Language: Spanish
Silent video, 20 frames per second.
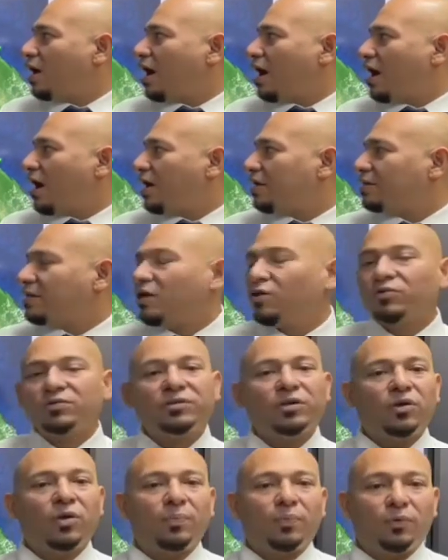hasta
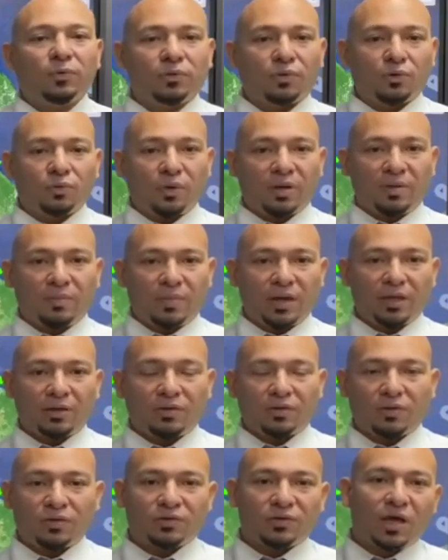los 0.9
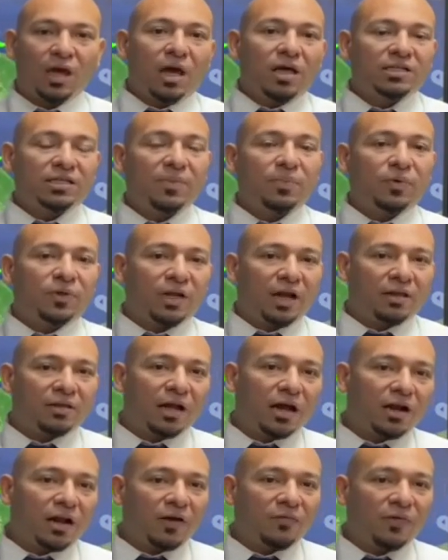metros. Se podrían
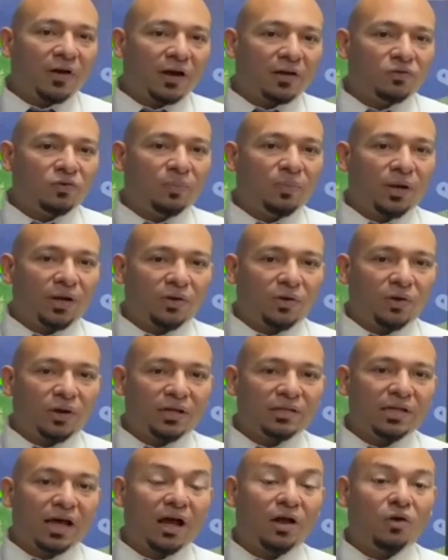dar ráfagas
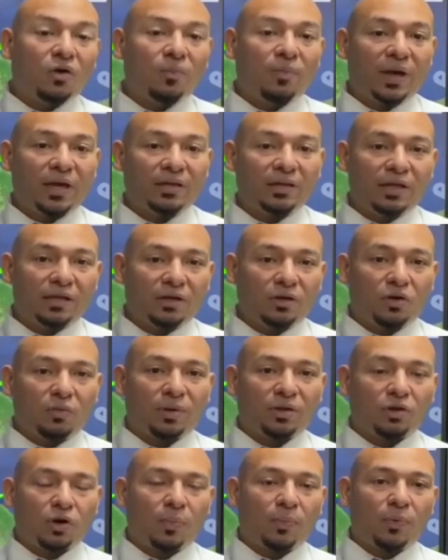superiores a los 20
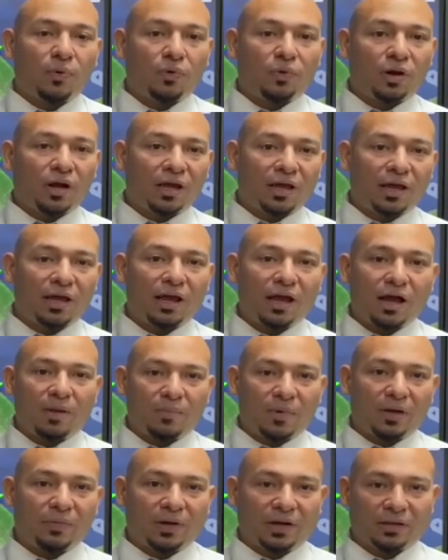kilómetros por hora en
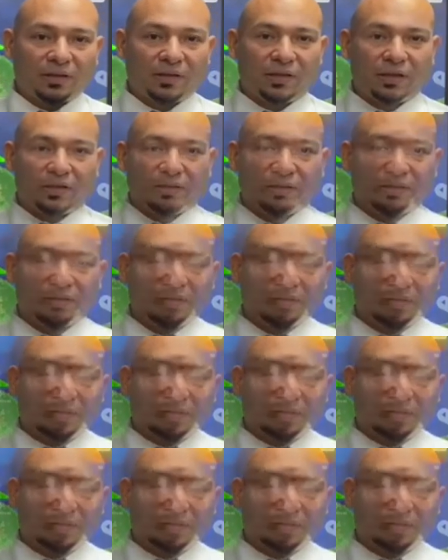ambas vertientes.